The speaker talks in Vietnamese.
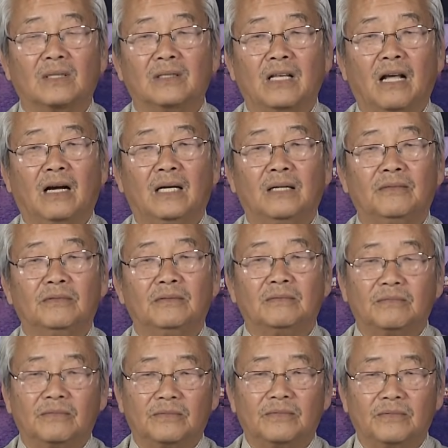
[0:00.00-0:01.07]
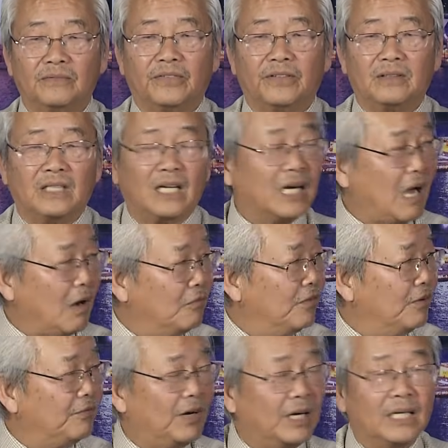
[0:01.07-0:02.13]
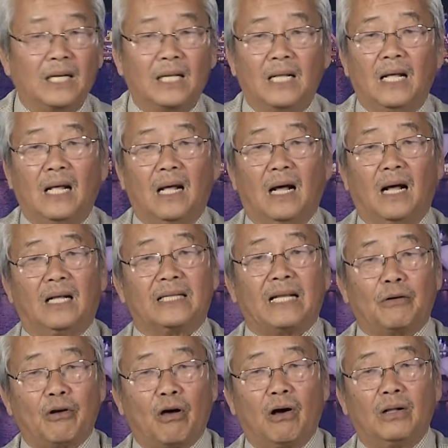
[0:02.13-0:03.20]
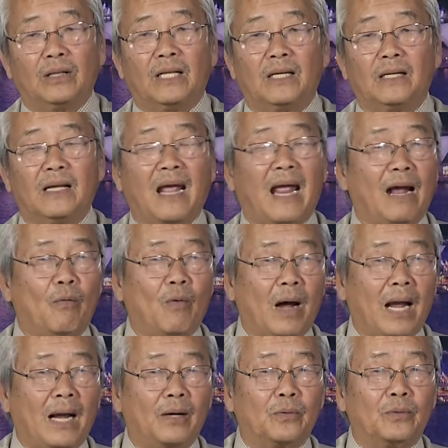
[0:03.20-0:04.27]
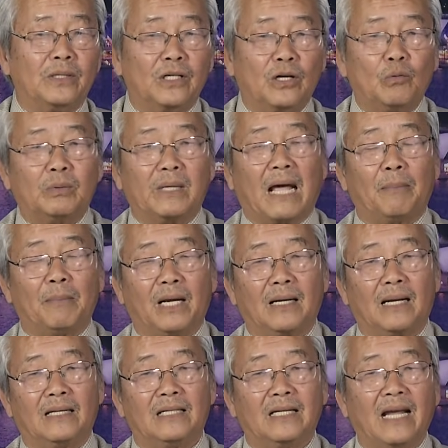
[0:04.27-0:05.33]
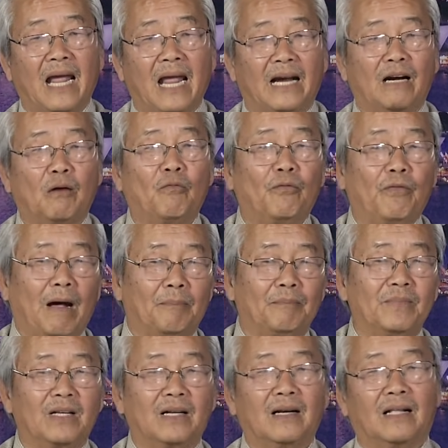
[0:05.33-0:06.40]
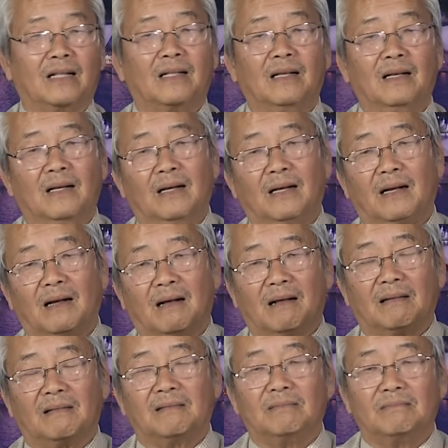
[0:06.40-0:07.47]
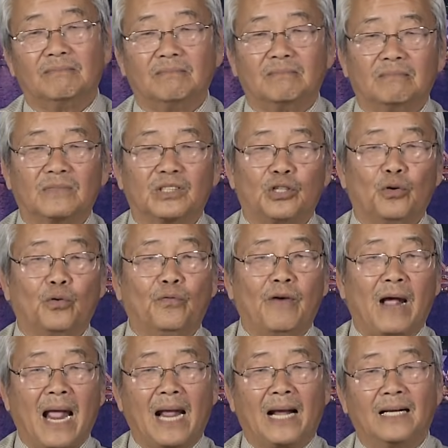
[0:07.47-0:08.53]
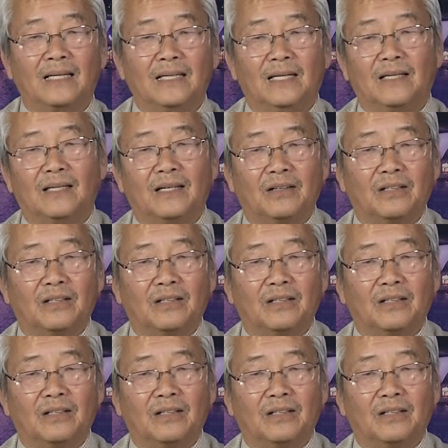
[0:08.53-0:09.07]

nhân nhân công vân vân à, theo đó thì hàng hóa của nước Úc đặc biệt là những cái hàng nông phẩm như là à, rượu vang à,